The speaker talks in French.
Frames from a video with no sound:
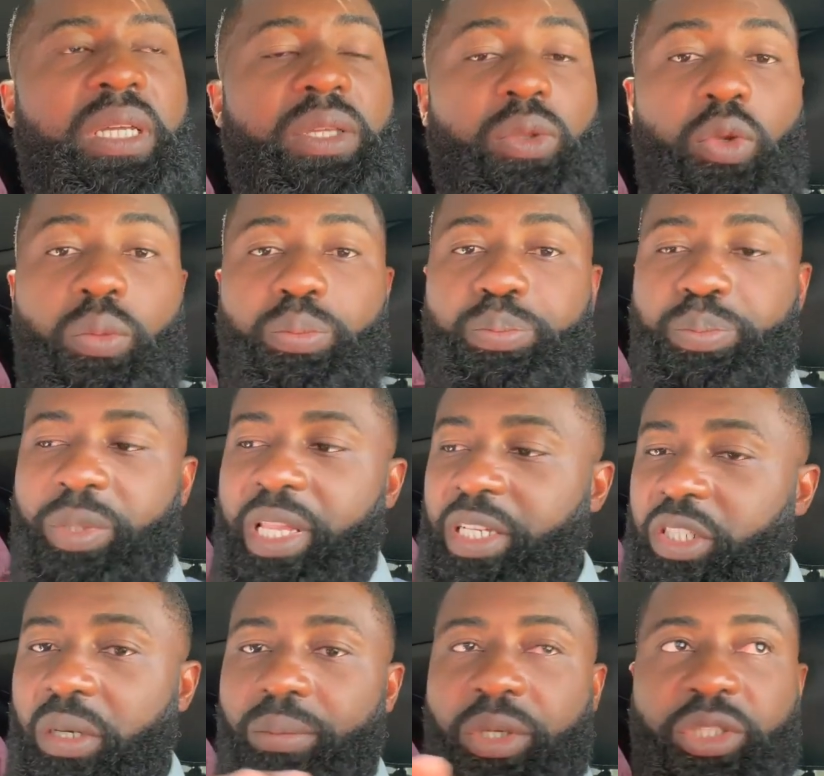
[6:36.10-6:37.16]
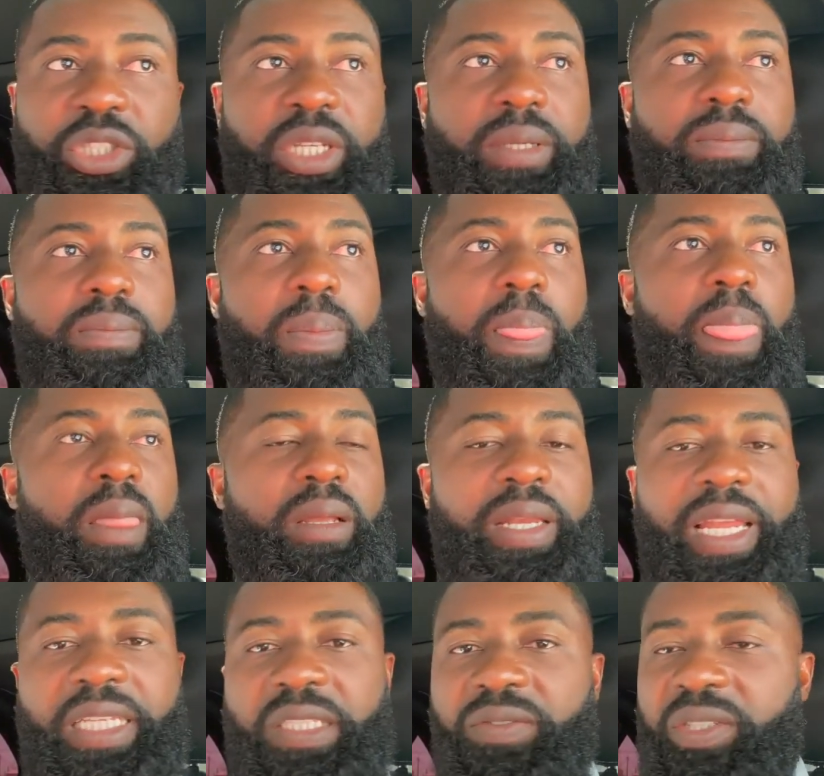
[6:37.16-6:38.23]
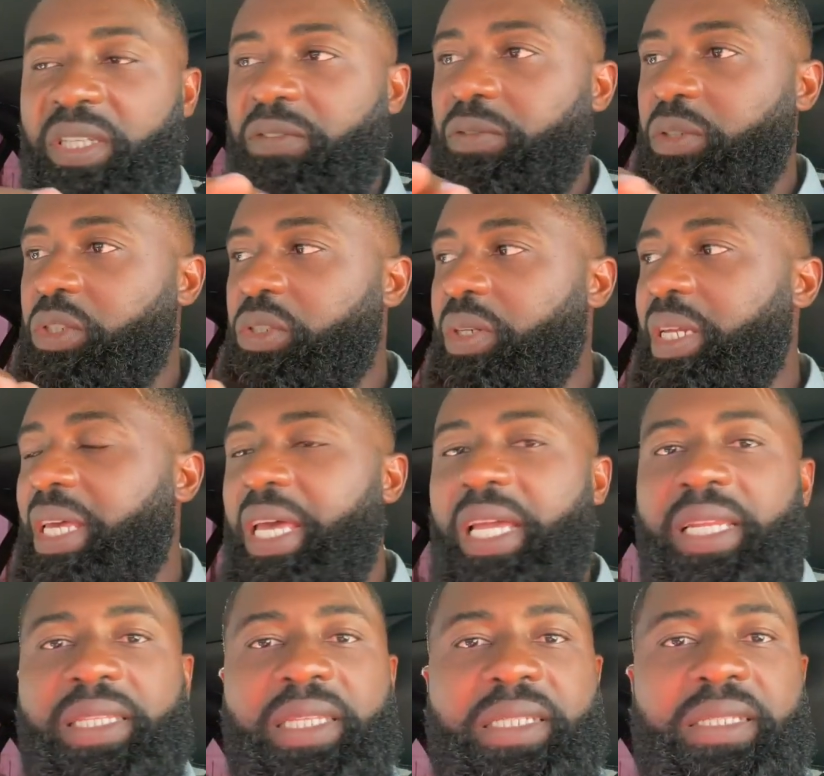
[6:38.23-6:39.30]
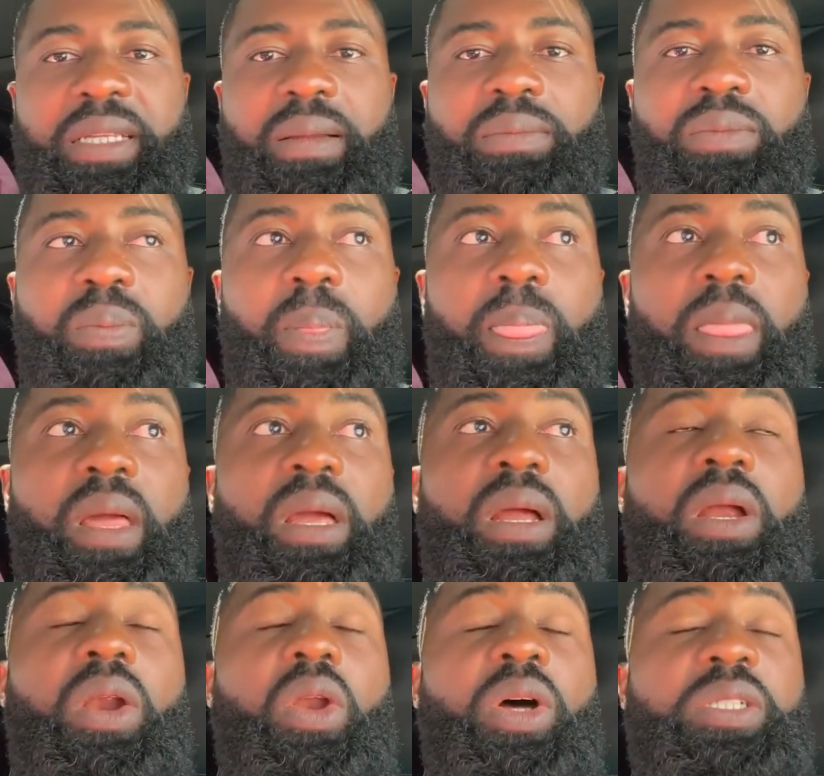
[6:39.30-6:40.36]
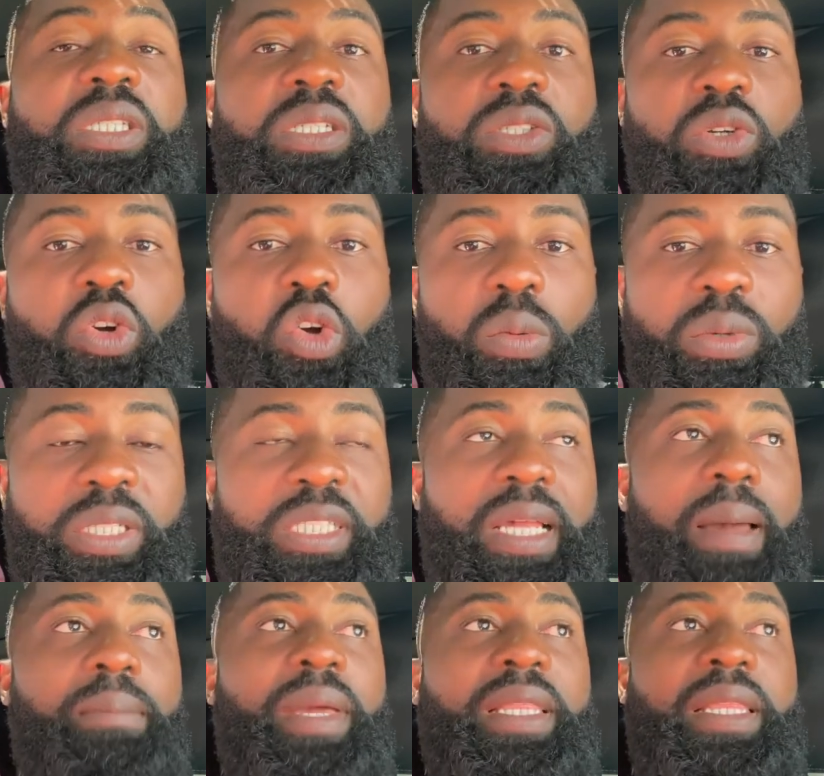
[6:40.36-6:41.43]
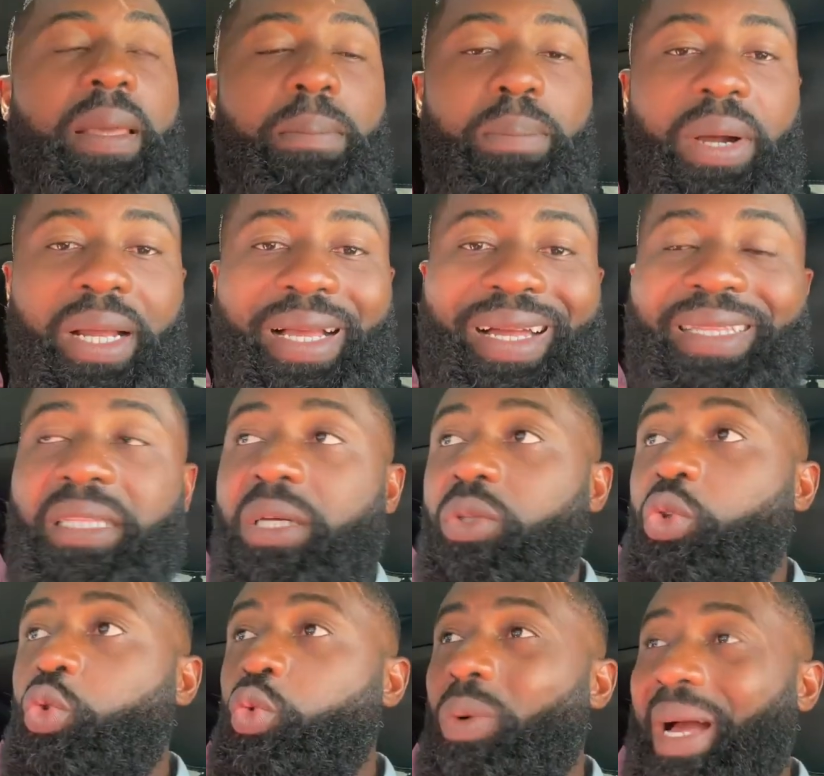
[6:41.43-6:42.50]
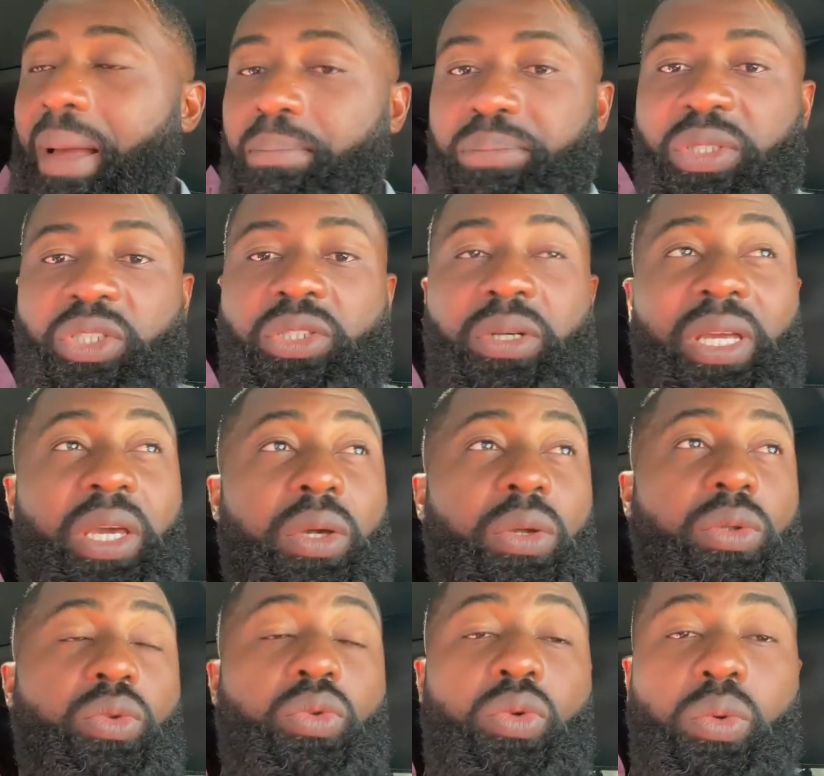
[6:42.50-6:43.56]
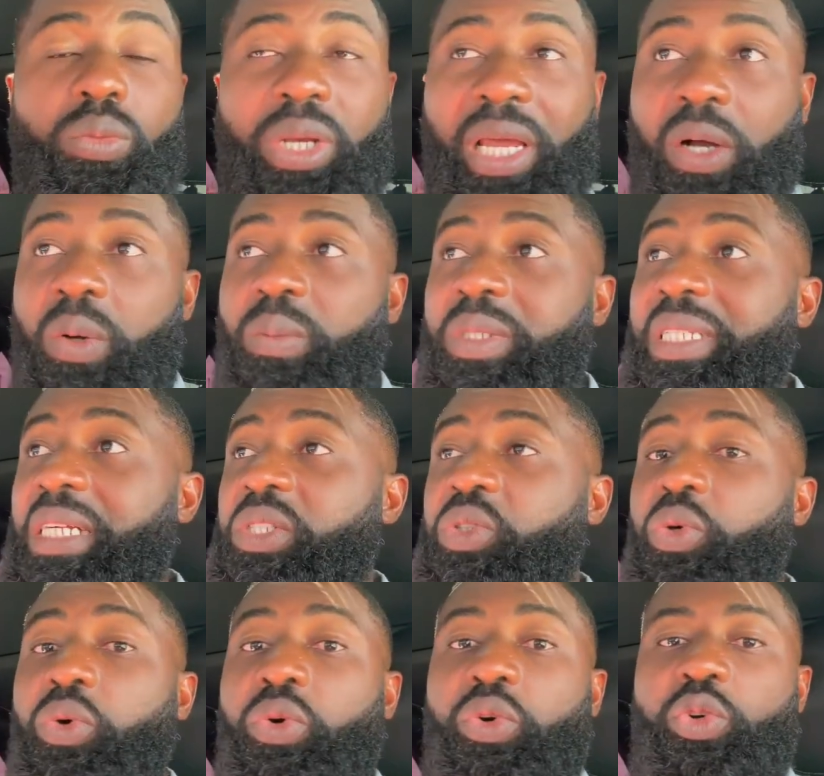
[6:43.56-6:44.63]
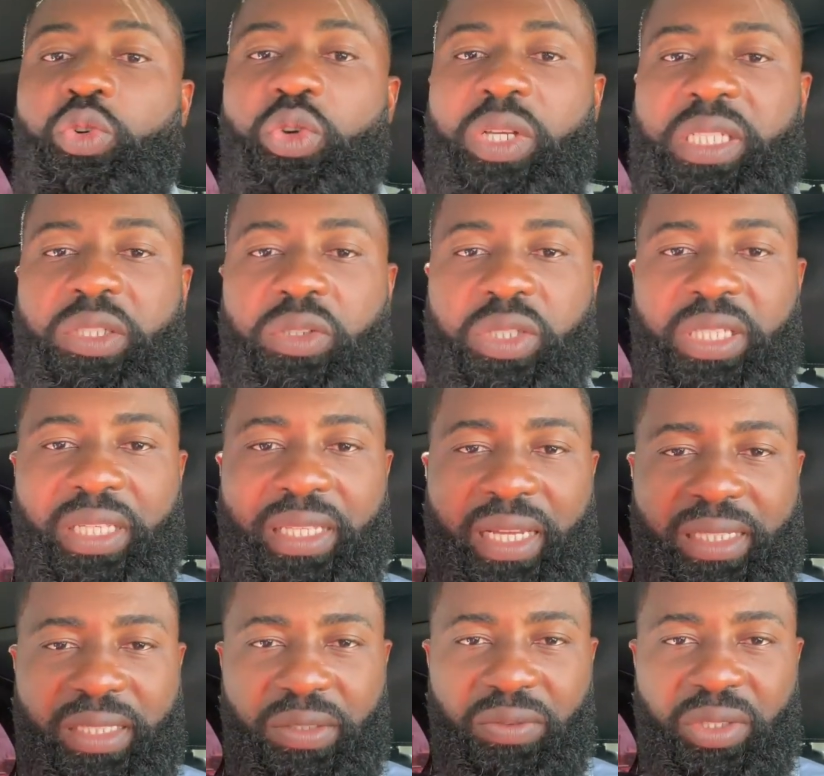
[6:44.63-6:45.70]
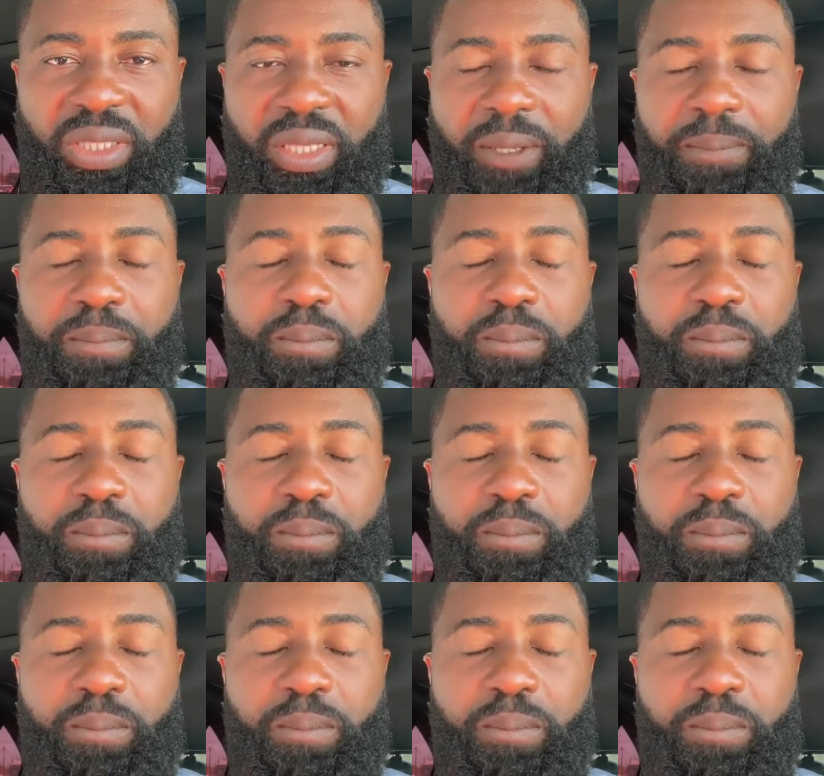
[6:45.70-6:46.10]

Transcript: Donc, les gens mangeaient, l'activité fonctionnait, elle était stable. Lorsqu'ils ont commencé à mettre des pancartes dans tout Abidjan et que tout le monde a commencé à se ruer sur cette activité,